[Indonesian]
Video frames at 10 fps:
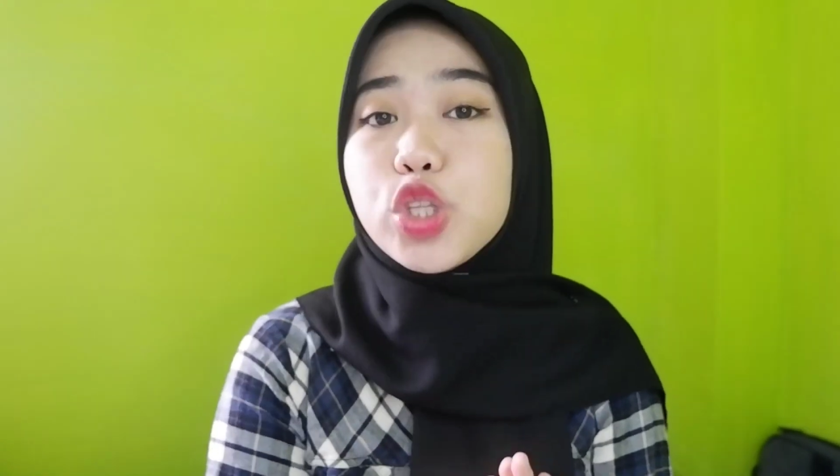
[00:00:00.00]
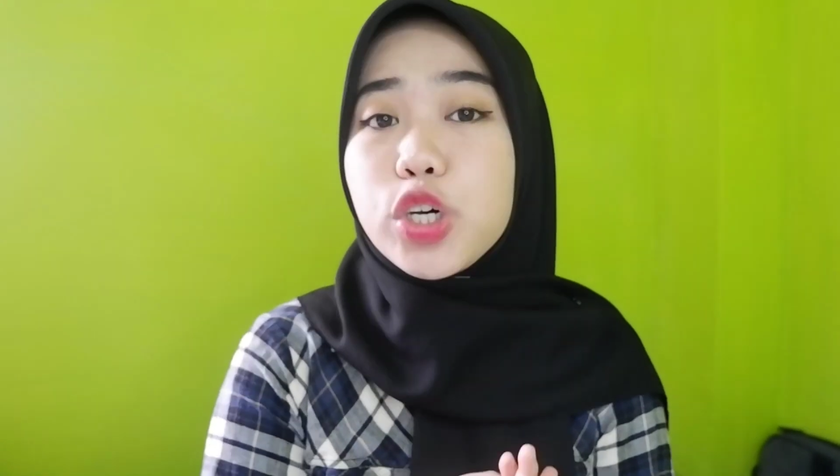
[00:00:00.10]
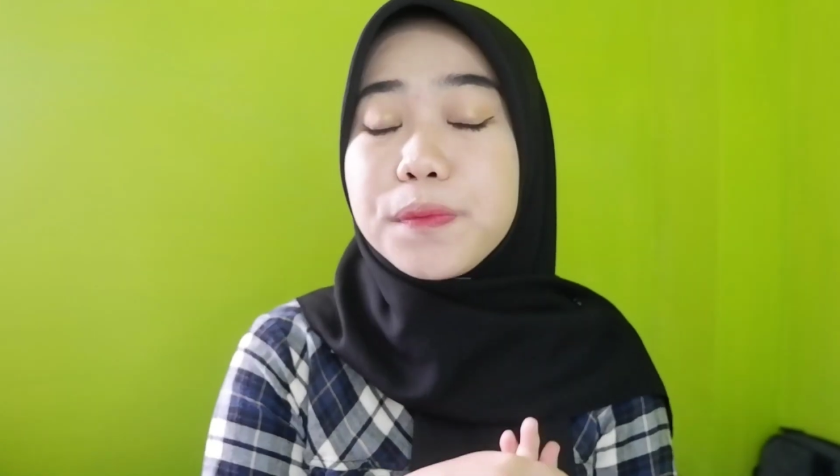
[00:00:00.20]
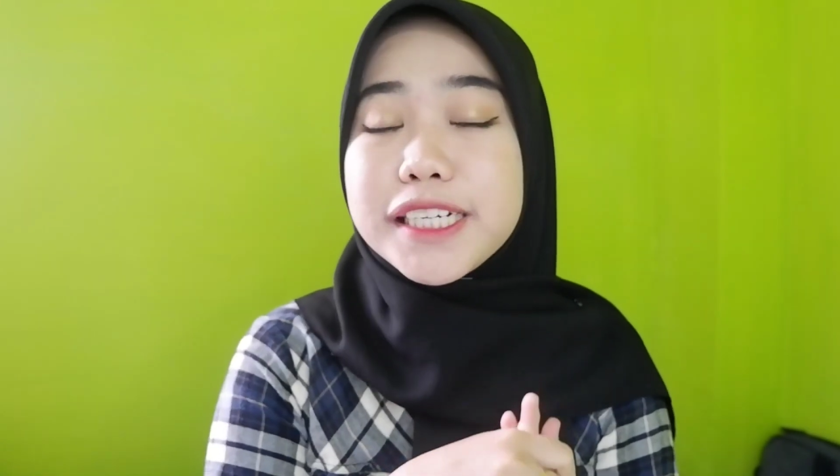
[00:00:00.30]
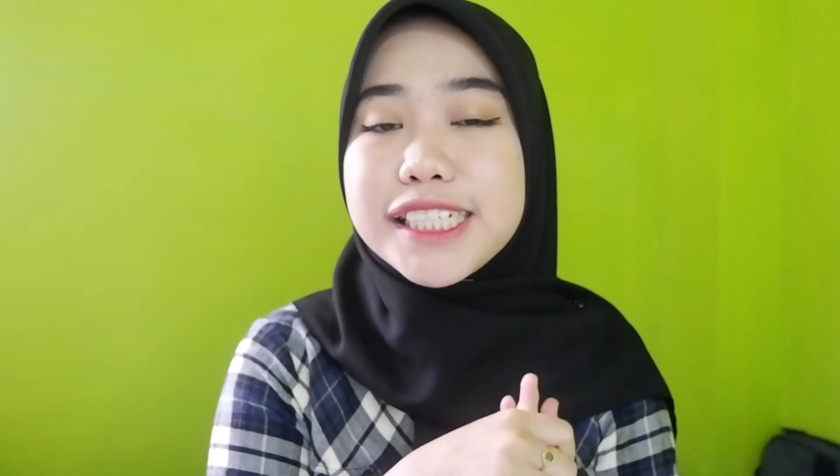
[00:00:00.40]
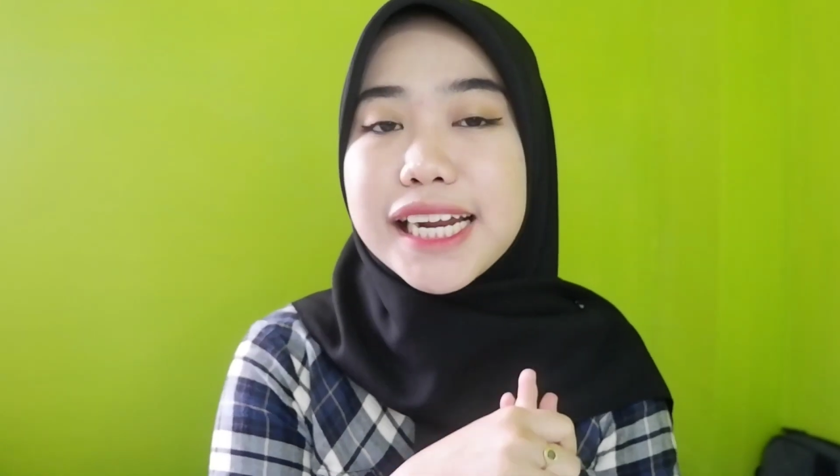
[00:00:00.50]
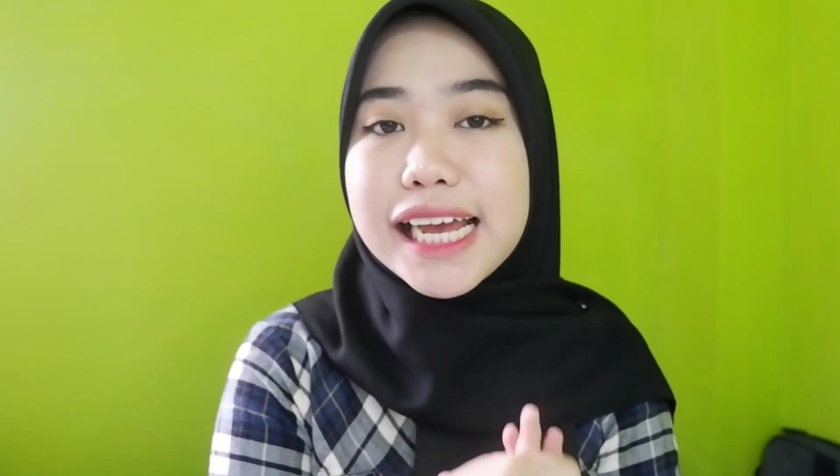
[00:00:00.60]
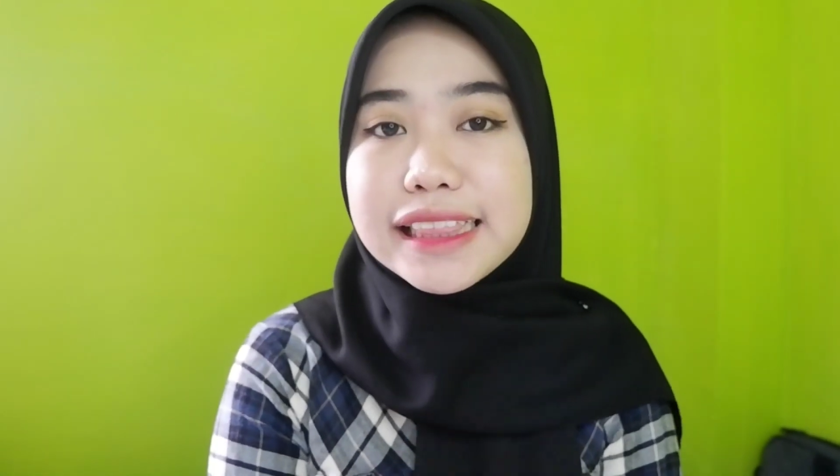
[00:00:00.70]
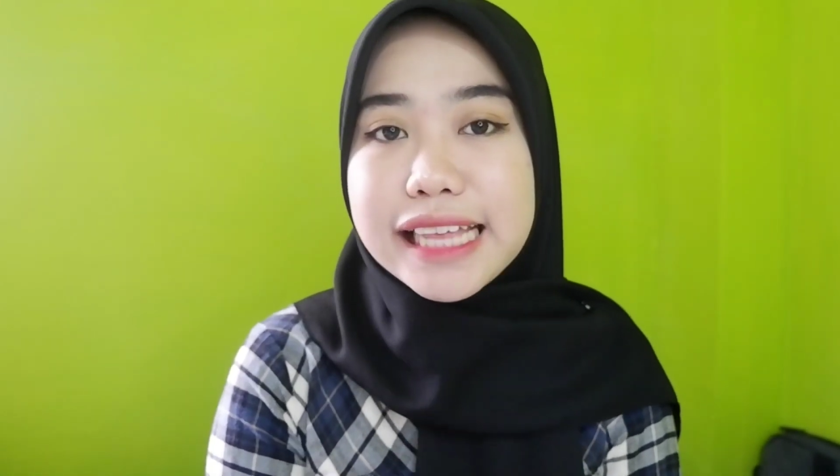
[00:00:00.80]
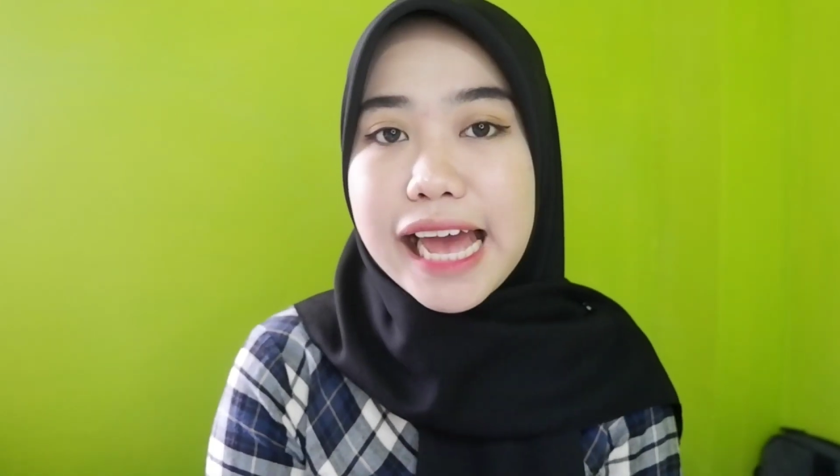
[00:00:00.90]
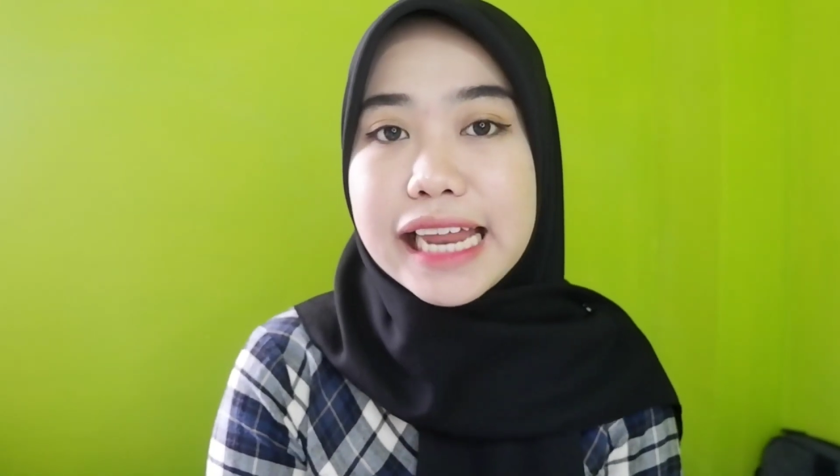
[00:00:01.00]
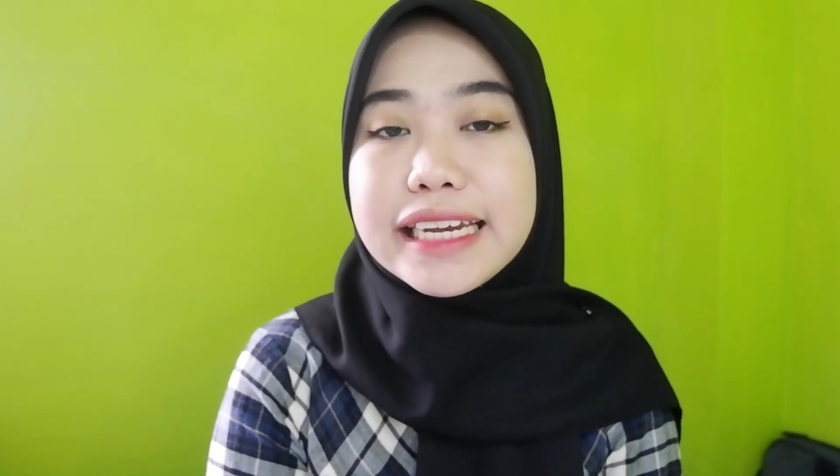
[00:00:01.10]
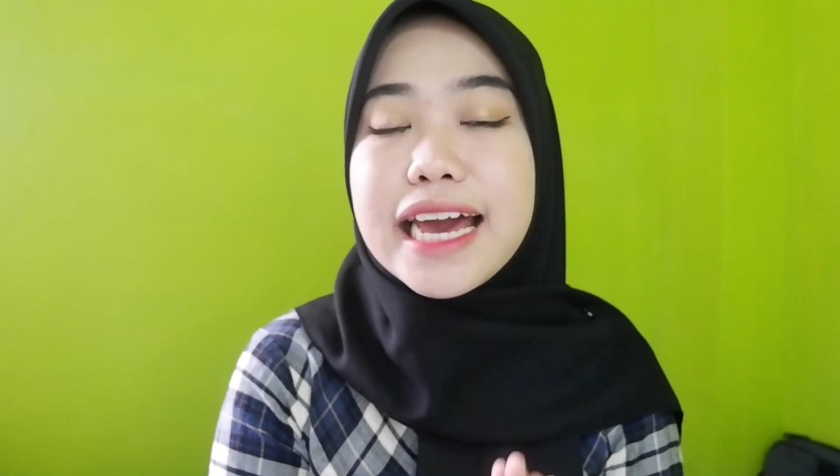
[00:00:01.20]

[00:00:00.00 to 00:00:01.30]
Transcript: untuk persyaratan